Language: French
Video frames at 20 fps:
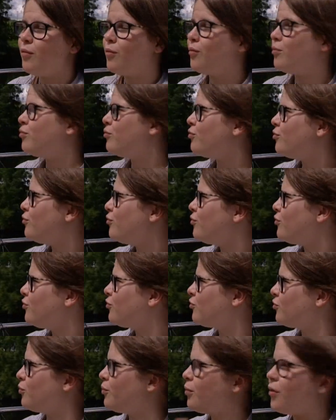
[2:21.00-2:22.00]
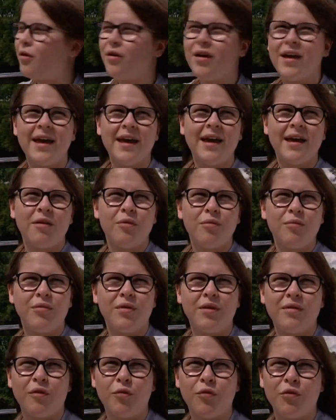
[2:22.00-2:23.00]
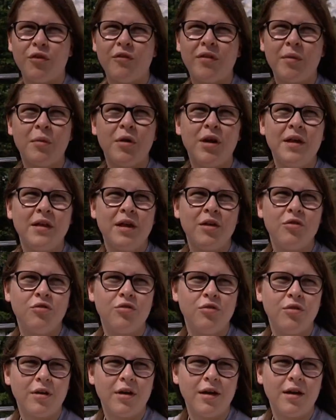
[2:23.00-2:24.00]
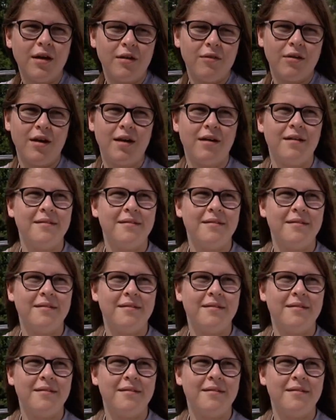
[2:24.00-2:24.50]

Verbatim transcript: on bouge, on prend l'air, on, sent vraiment la nature et voilà.